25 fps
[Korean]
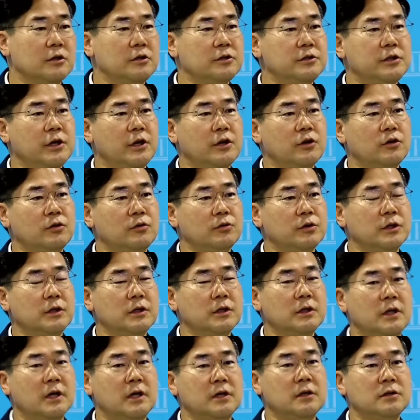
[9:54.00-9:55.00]
글쎄요,
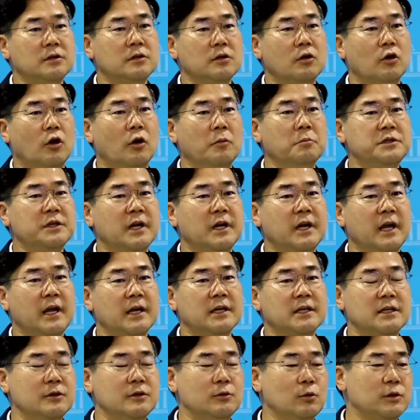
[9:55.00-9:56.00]
일단은
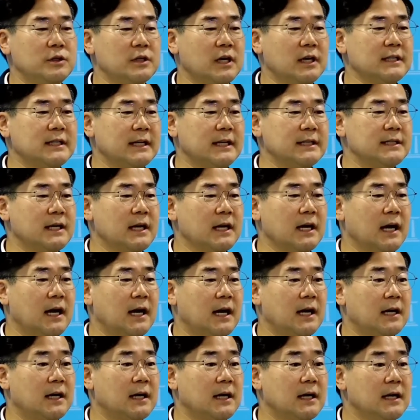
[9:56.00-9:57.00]
검찰의 기소장
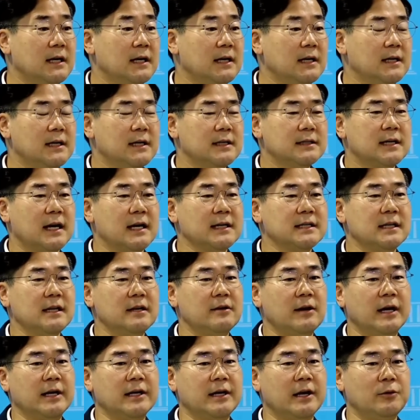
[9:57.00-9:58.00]
자체가
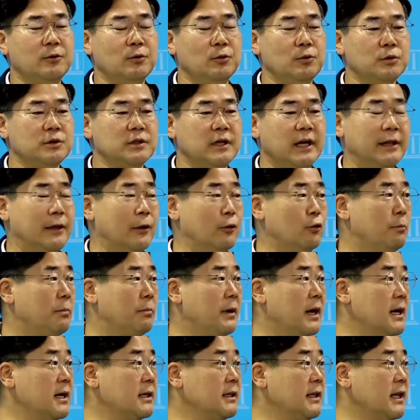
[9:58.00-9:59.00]
사실관계도 제대로
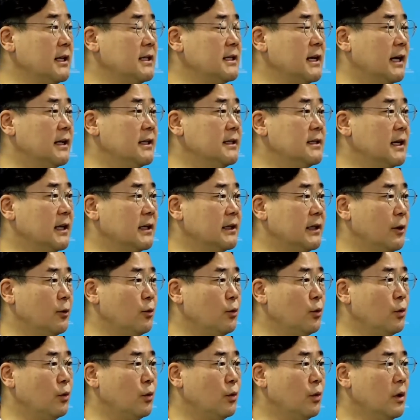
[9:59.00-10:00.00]
파악되지 않은
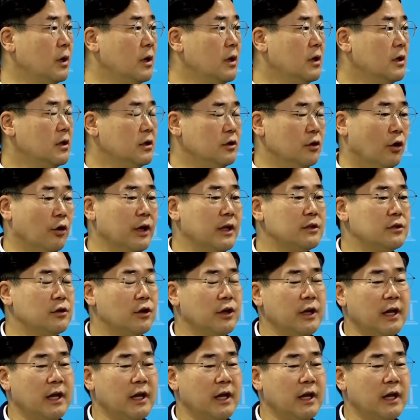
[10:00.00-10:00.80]
상태로 여러